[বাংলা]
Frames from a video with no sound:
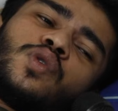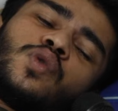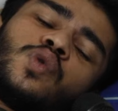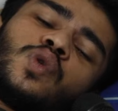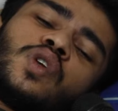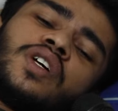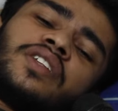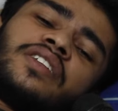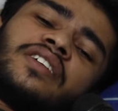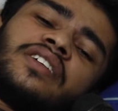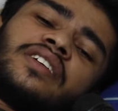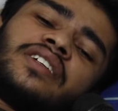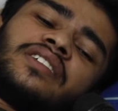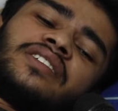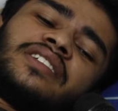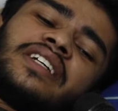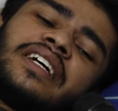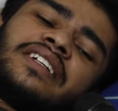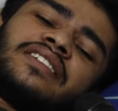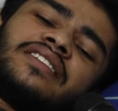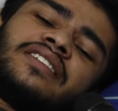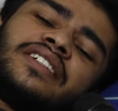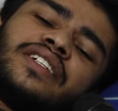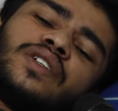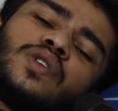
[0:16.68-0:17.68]
ওনাদেরকে
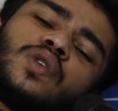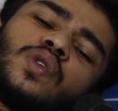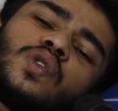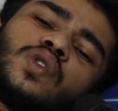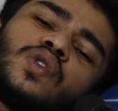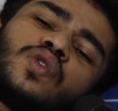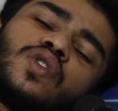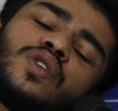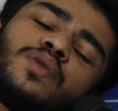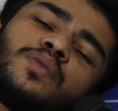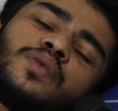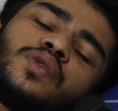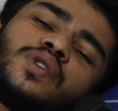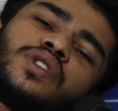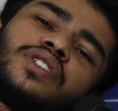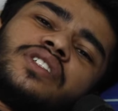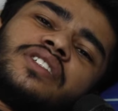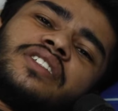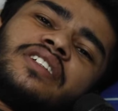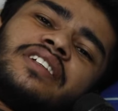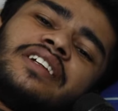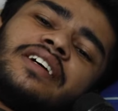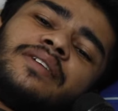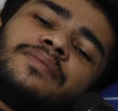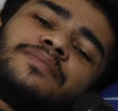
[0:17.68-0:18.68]
জাস্ট রিকোয়েস্ট করে
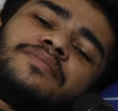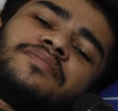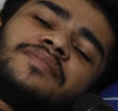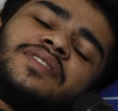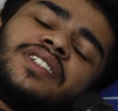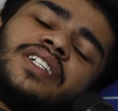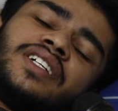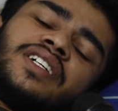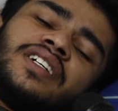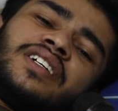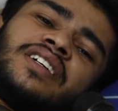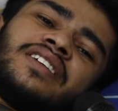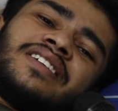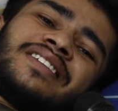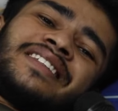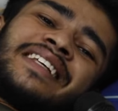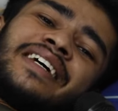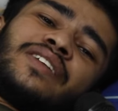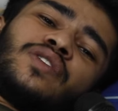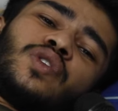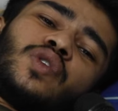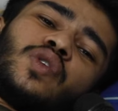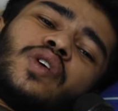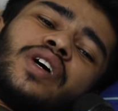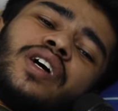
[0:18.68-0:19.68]
বলতেছিলাম
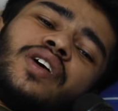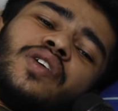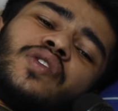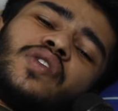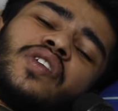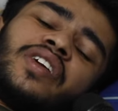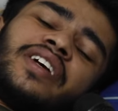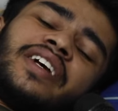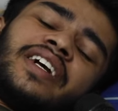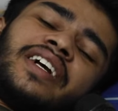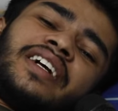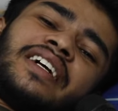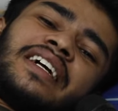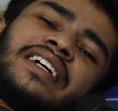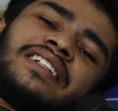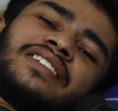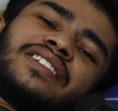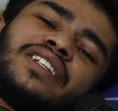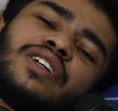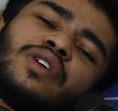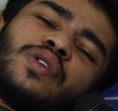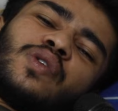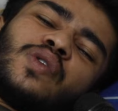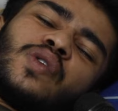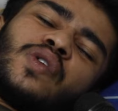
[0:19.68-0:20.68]
স্যার দয়া করে এই
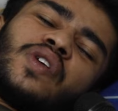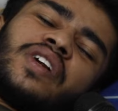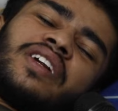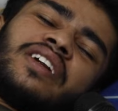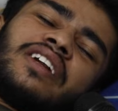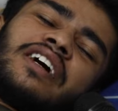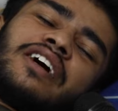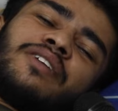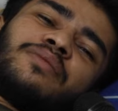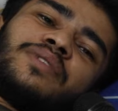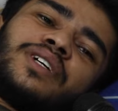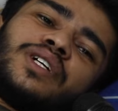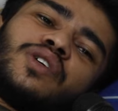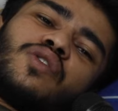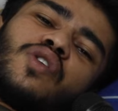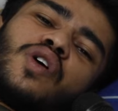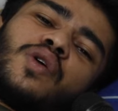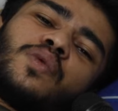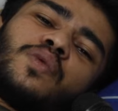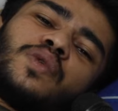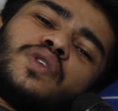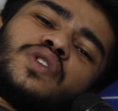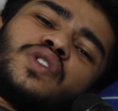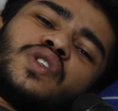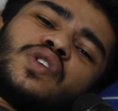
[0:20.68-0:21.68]
কাজটা করেন না আমাকে
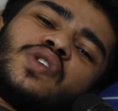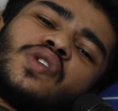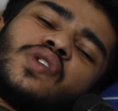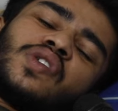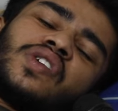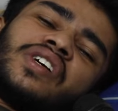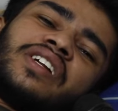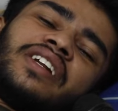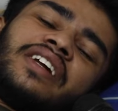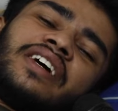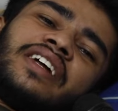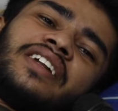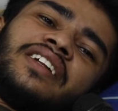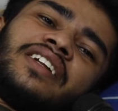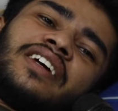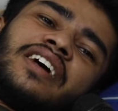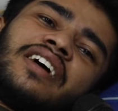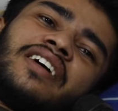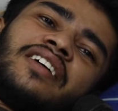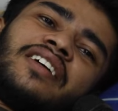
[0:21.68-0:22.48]
অবশ্য করে নেন